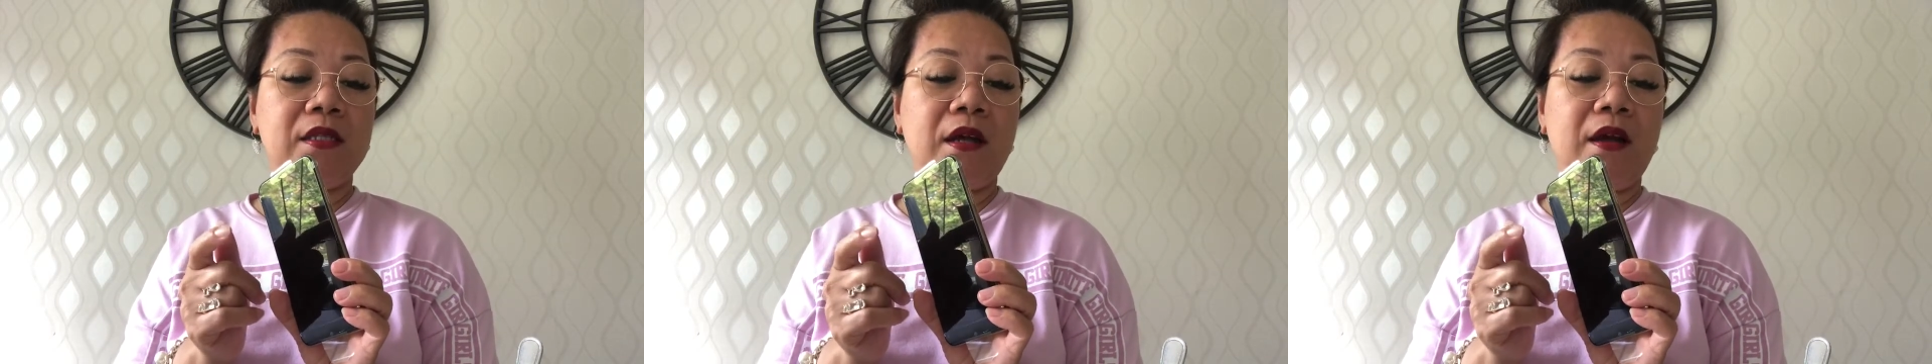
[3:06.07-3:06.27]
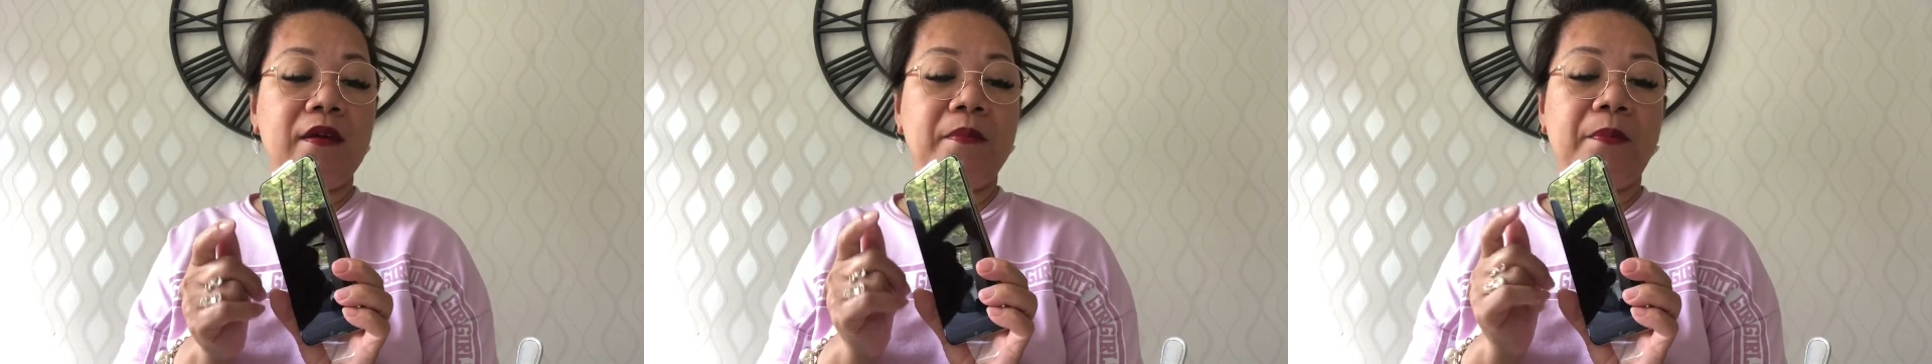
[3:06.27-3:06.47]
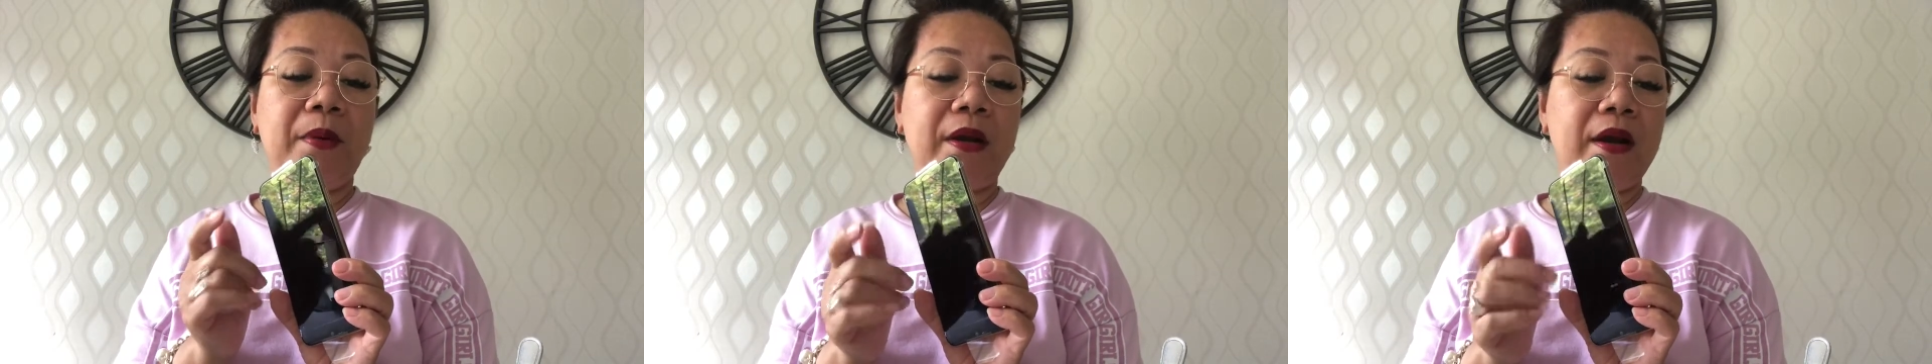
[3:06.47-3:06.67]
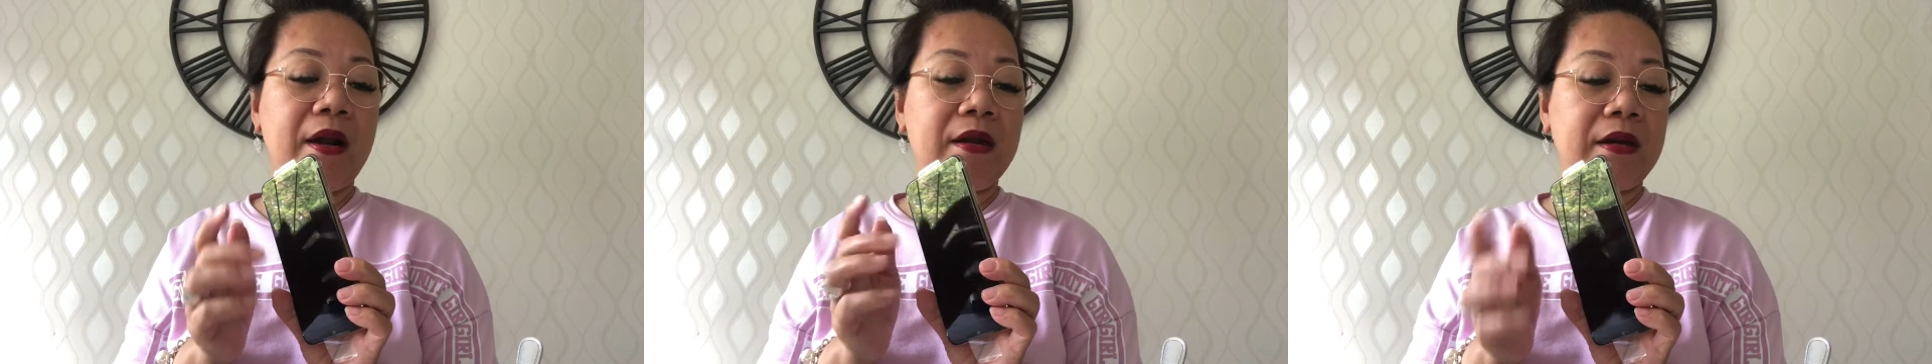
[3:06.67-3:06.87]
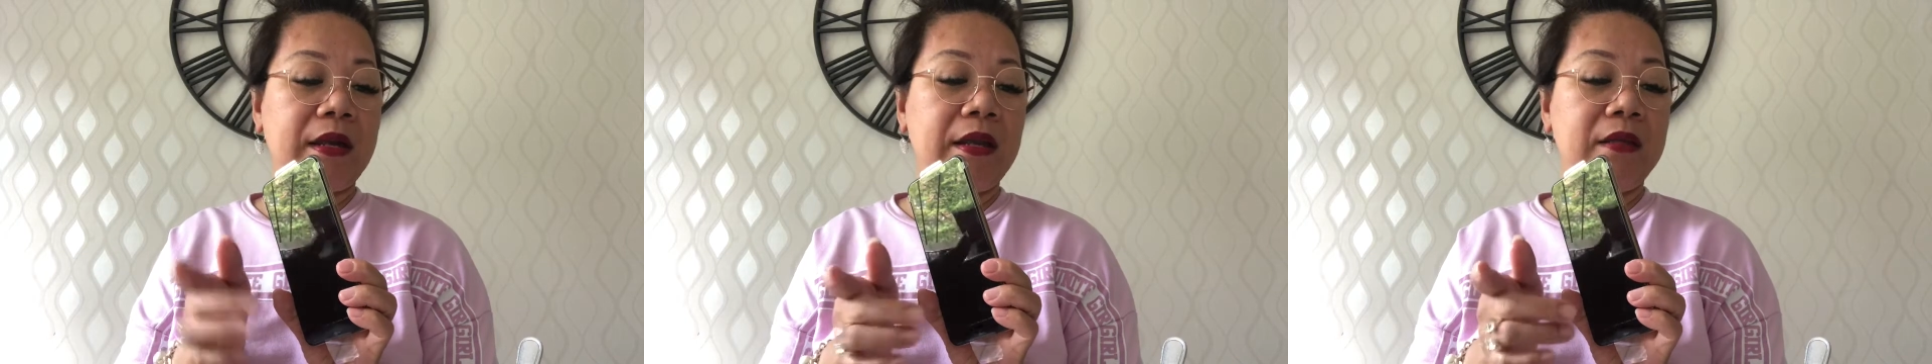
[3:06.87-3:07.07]

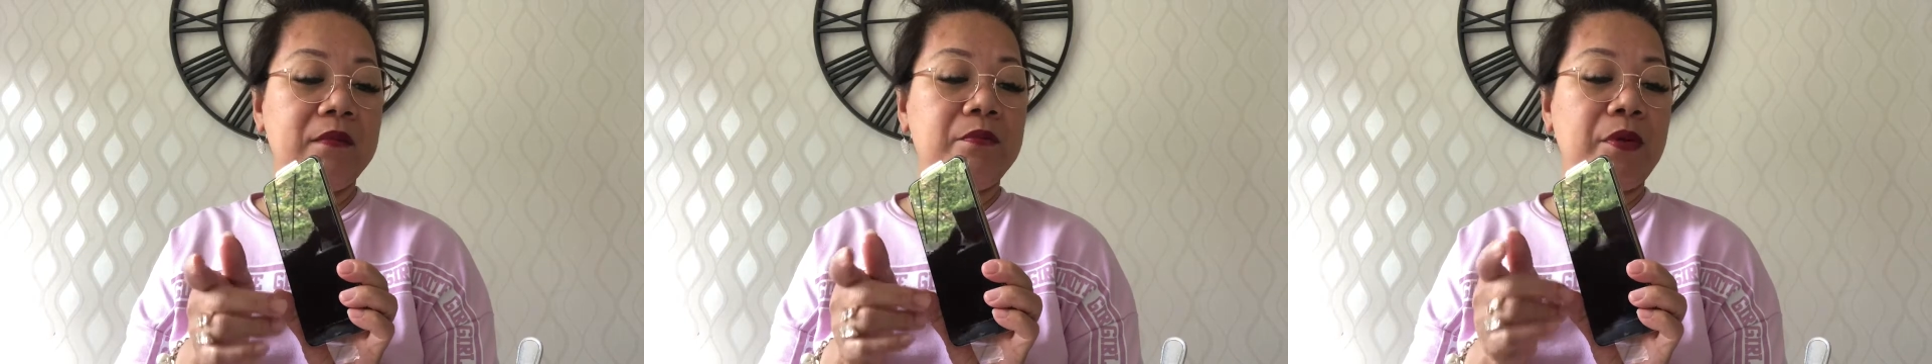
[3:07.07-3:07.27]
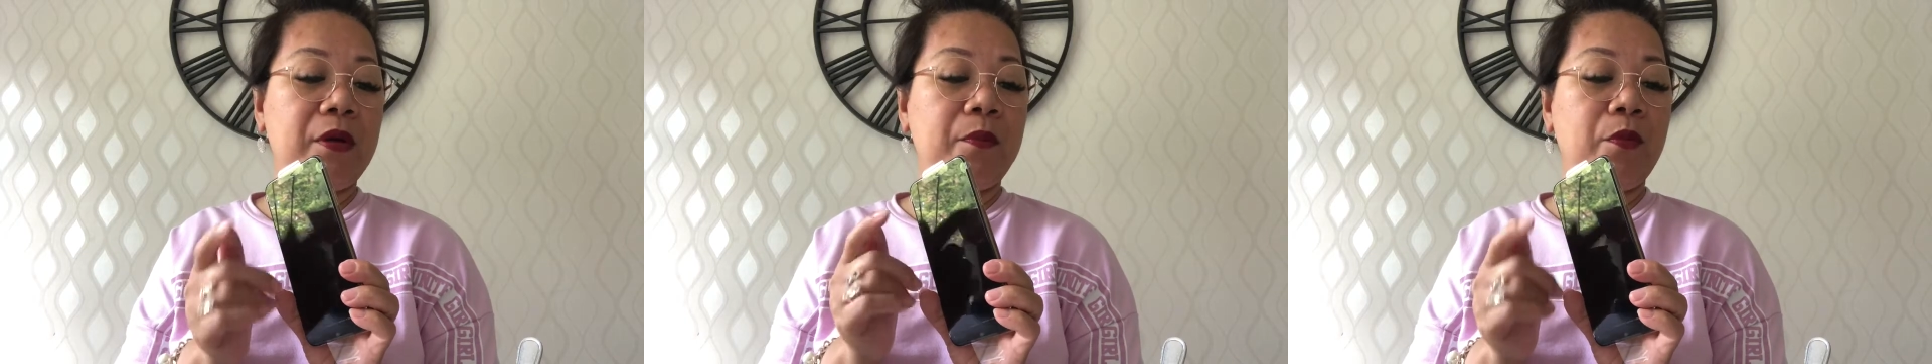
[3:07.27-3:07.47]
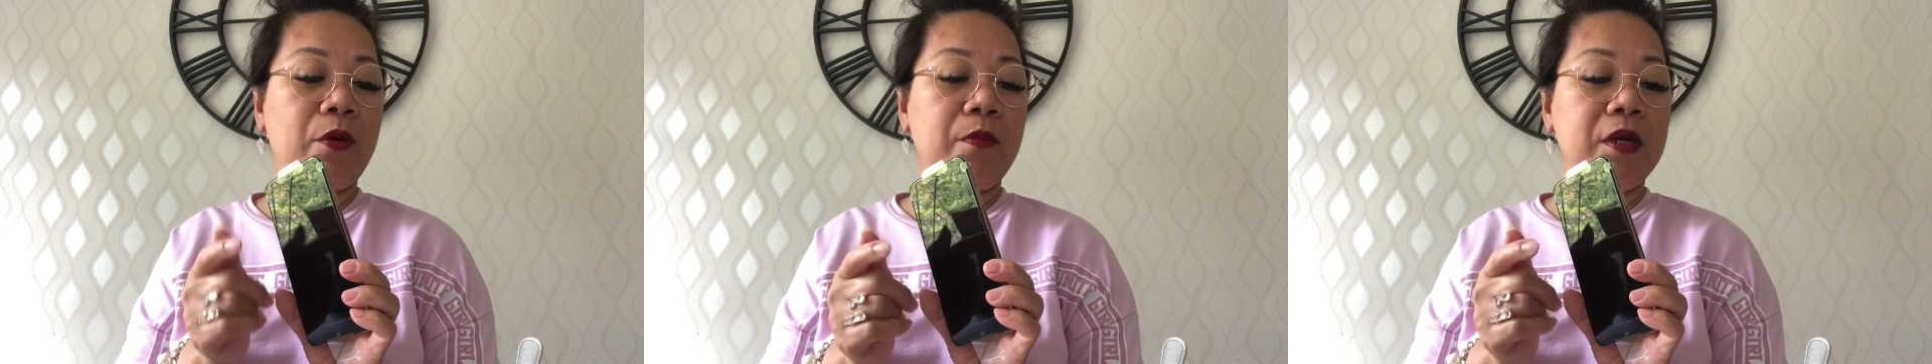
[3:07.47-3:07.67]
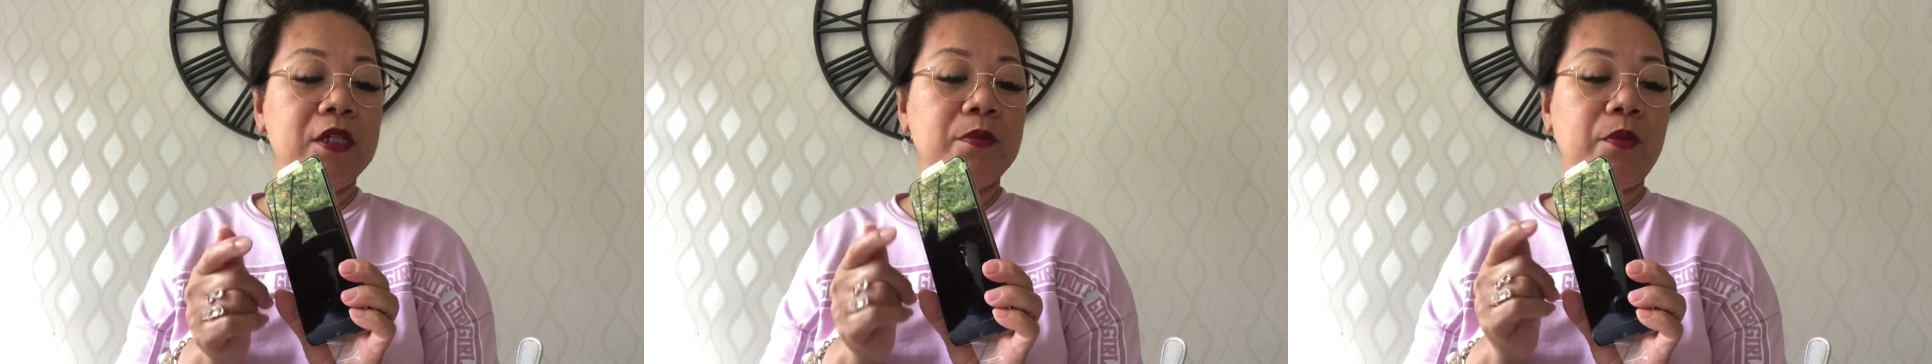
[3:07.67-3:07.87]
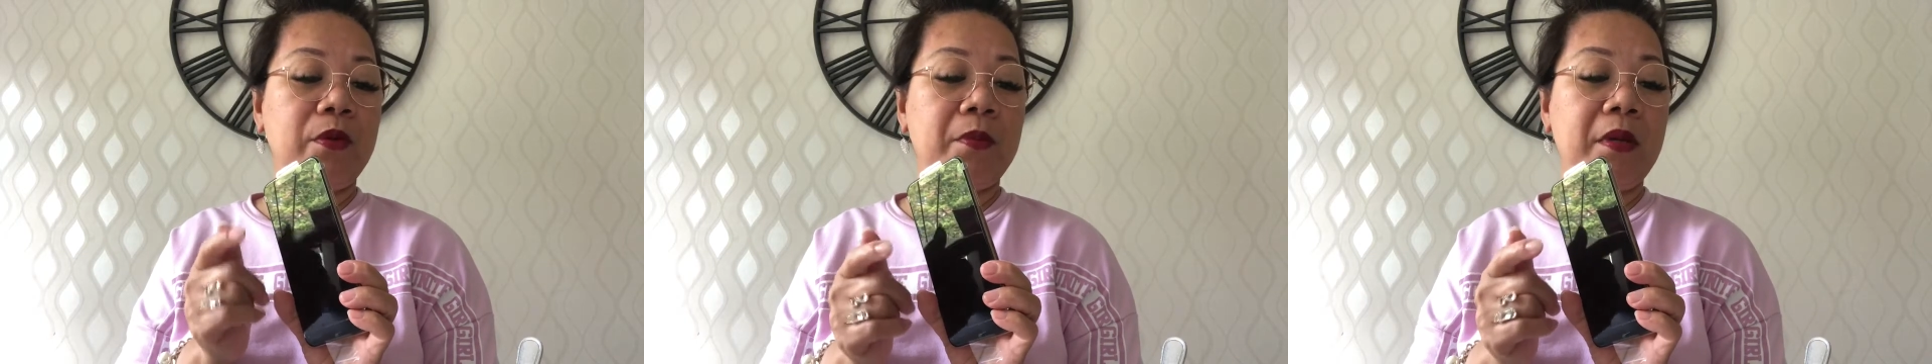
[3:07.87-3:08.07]
unparalleled performance
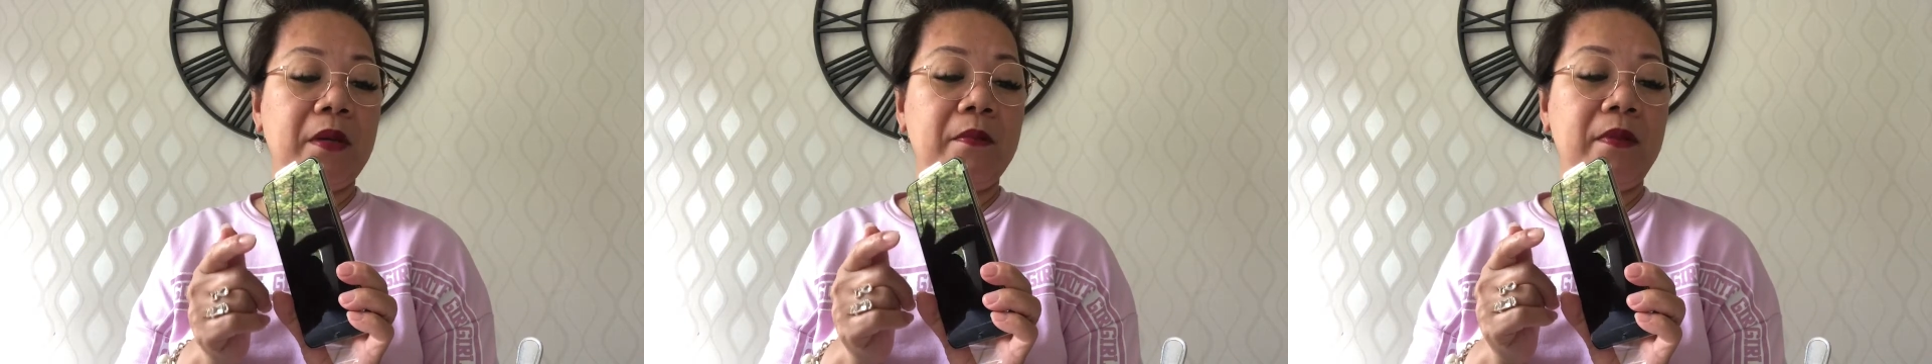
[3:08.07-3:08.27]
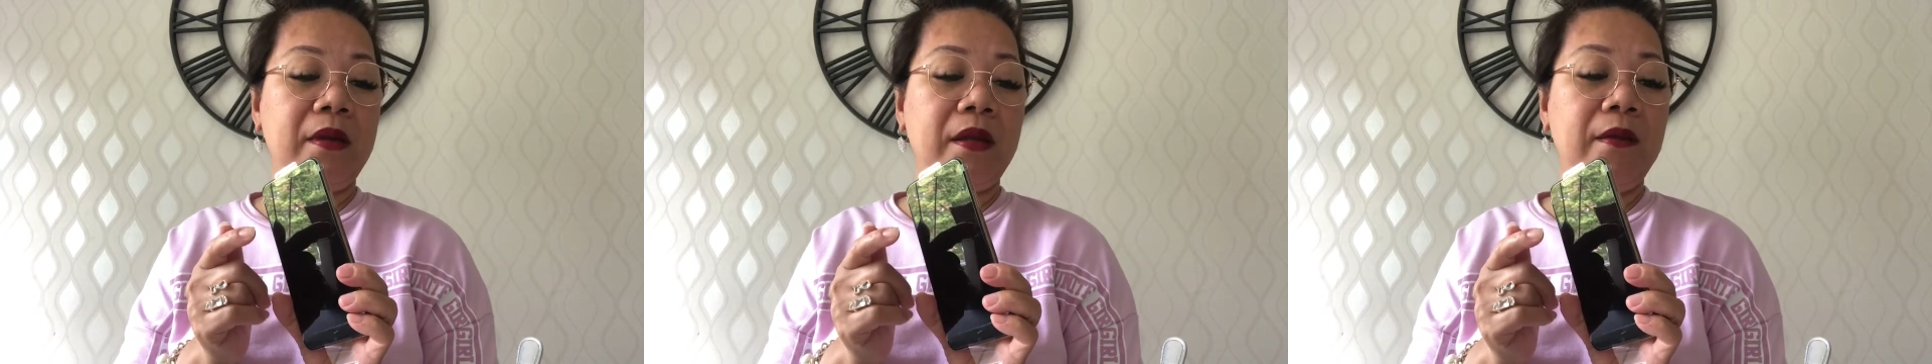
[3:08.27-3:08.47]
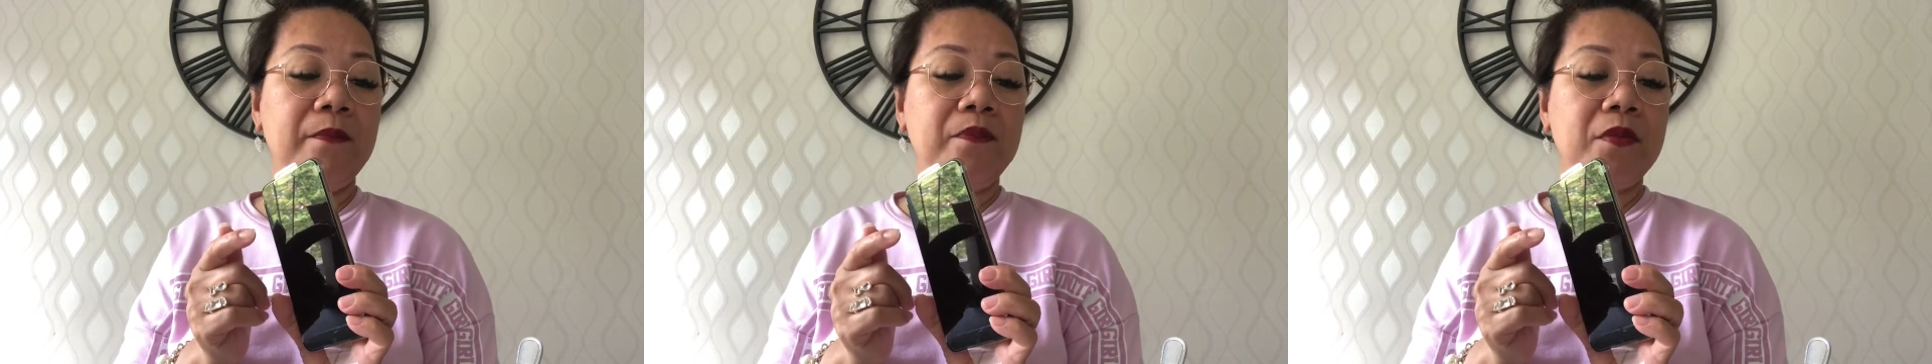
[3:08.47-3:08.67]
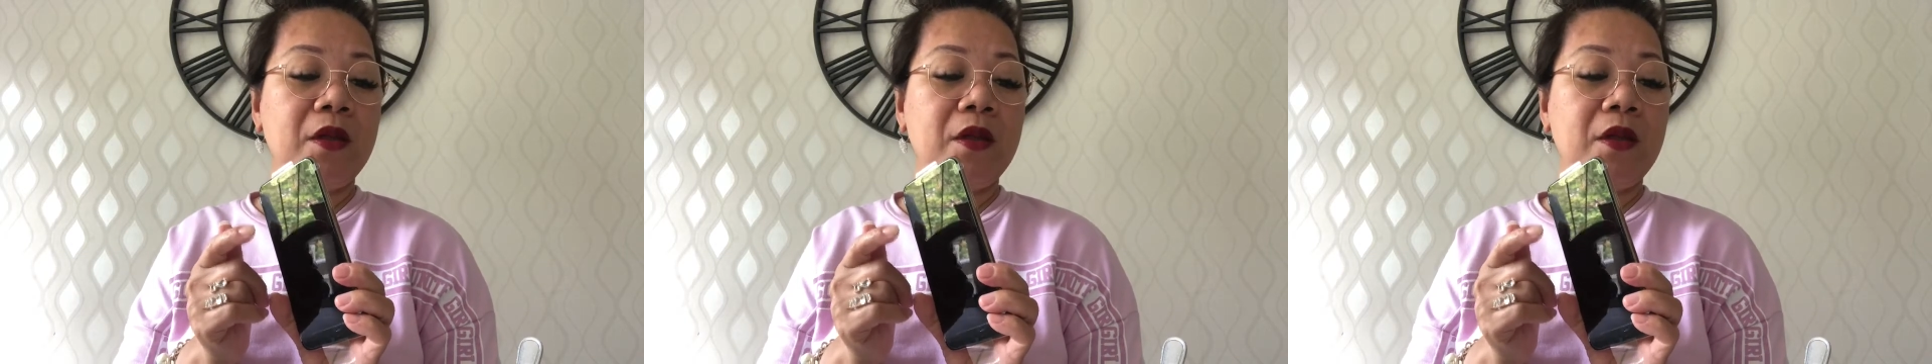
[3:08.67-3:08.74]
for every,